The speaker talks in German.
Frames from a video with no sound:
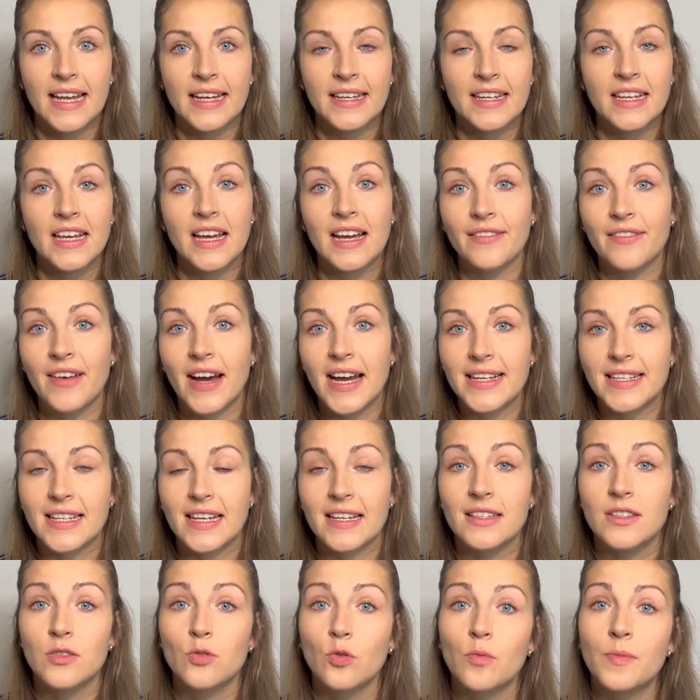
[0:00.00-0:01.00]
denn ihr
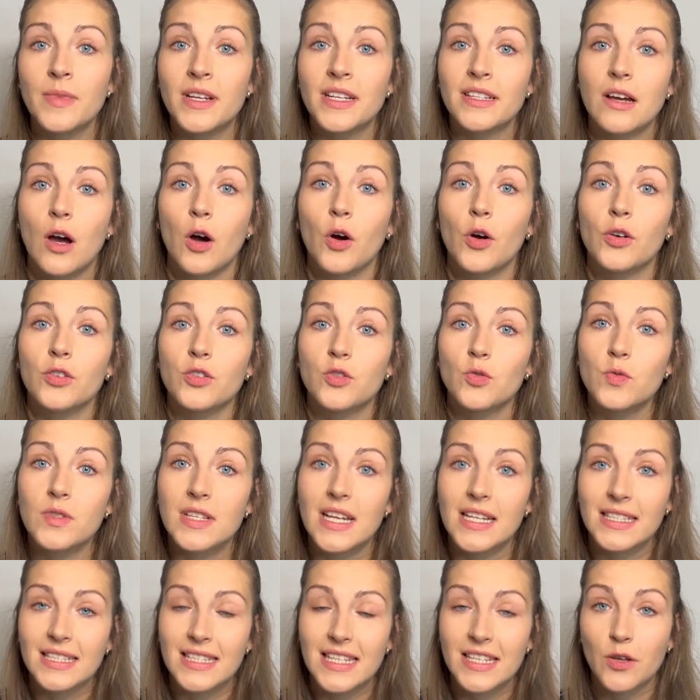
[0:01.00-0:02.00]
erweitert somit auch
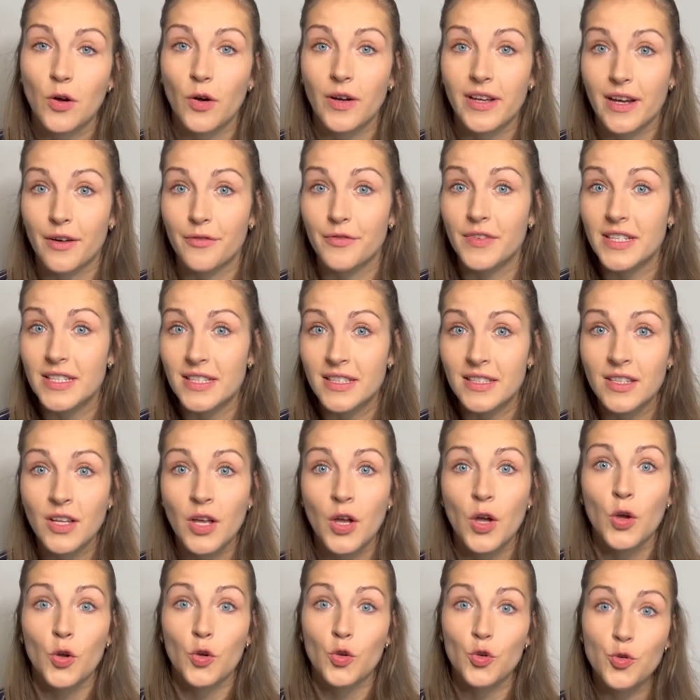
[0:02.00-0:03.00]
zusätzlich euer
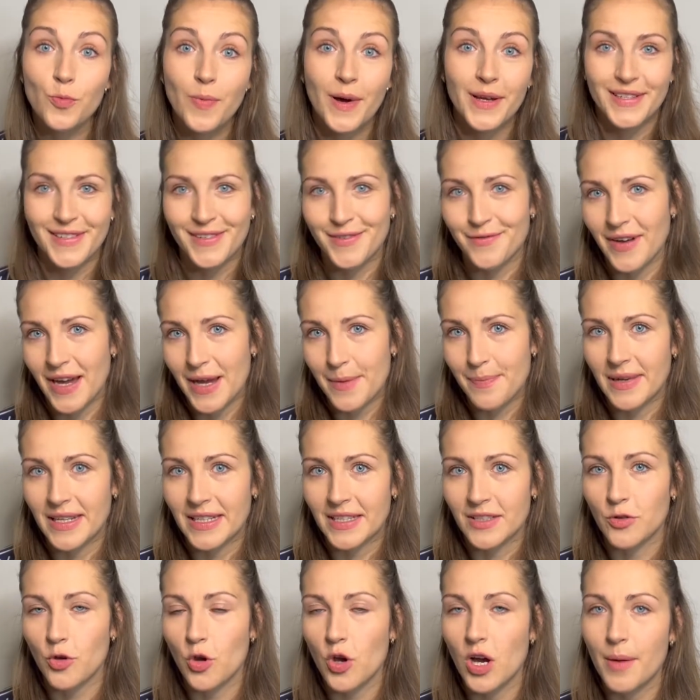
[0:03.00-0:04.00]
Wissen über den
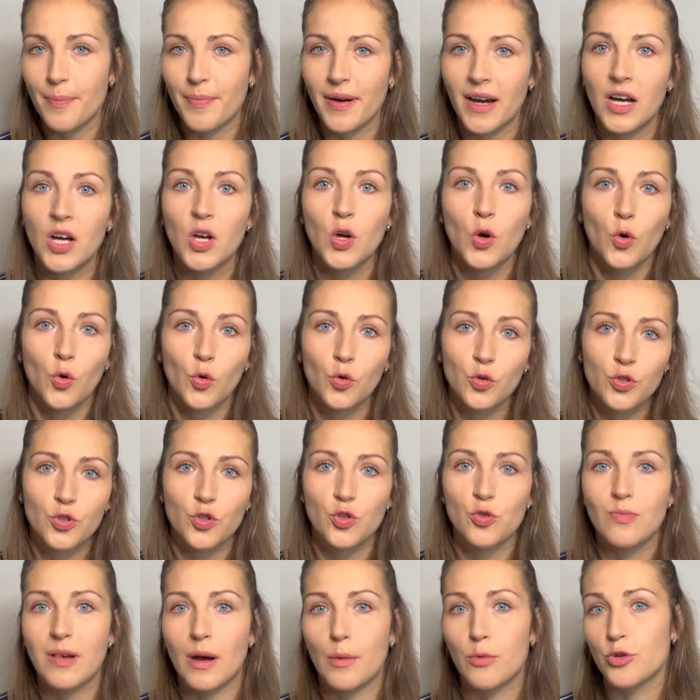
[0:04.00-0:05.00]
weiblichen Körper
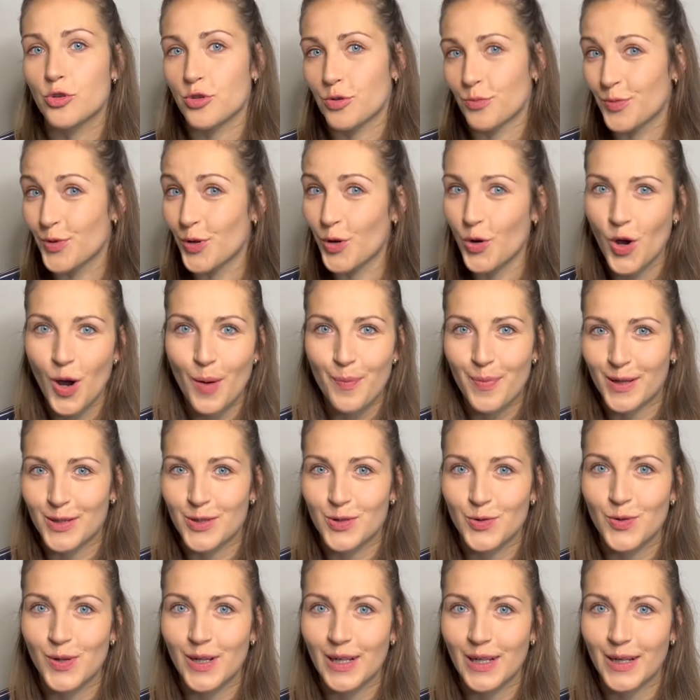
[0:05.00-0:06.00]
und über bestimmte
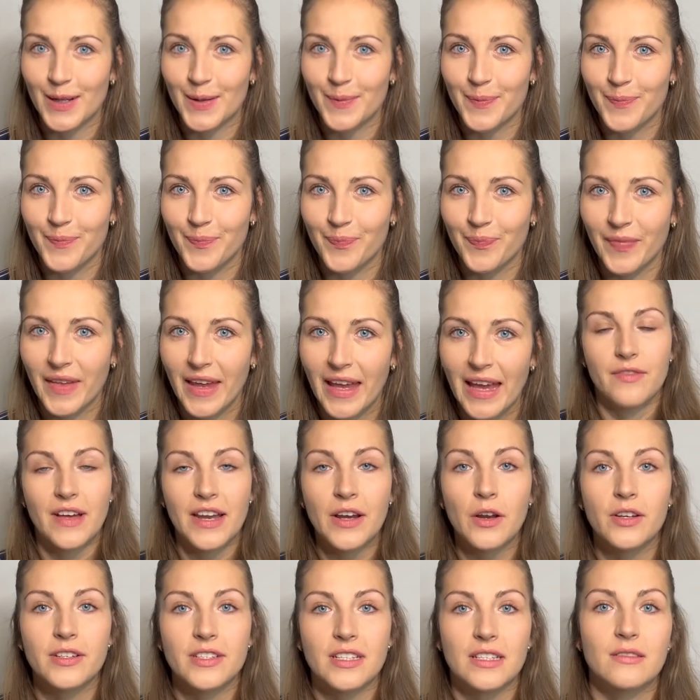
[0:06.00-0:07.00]
Körperzyklen.
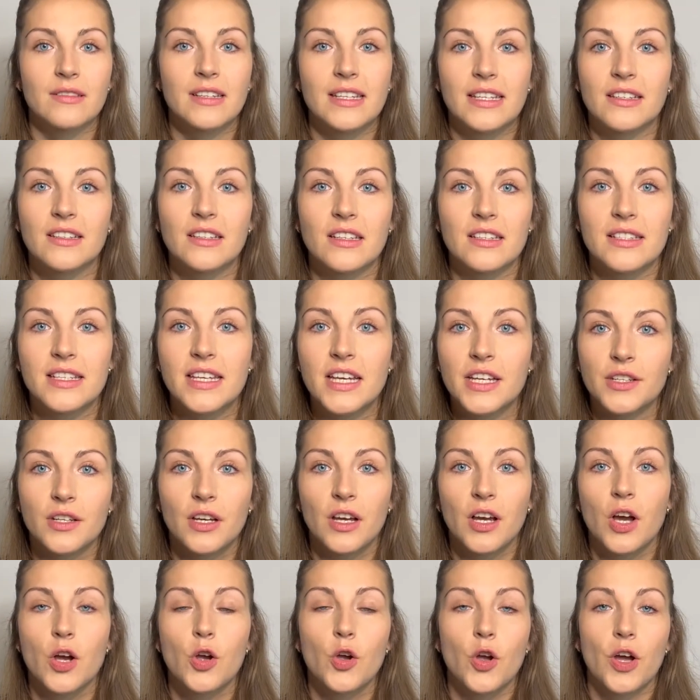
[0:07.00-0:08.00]
Wenn euch das nicht
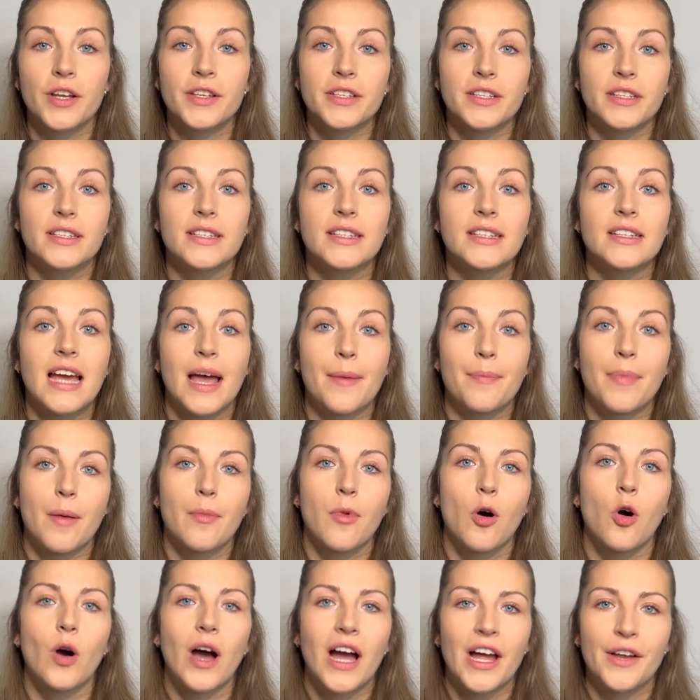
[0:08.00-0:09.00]
interessiert, könnt ihr die App
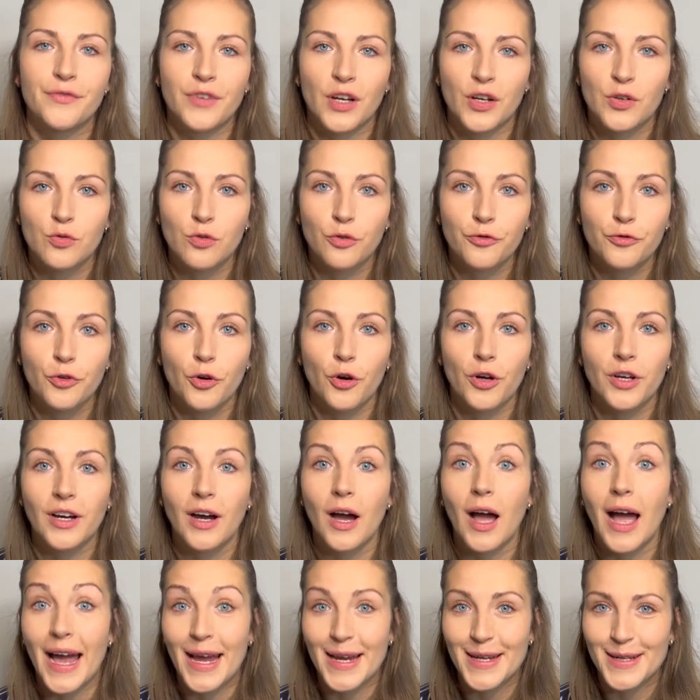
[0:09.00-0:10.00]
aber auch einfach nur für
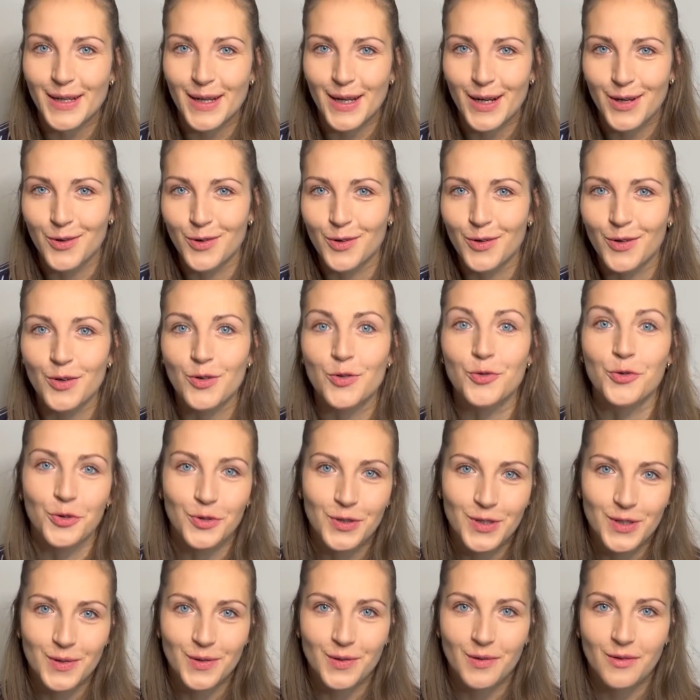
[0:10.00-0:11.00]
eure Eintragungen
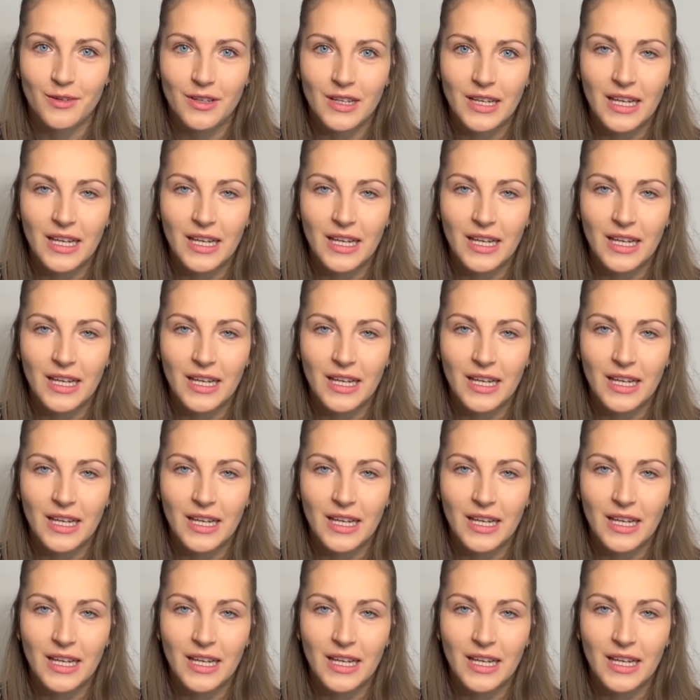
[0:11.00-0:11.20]
nutzen.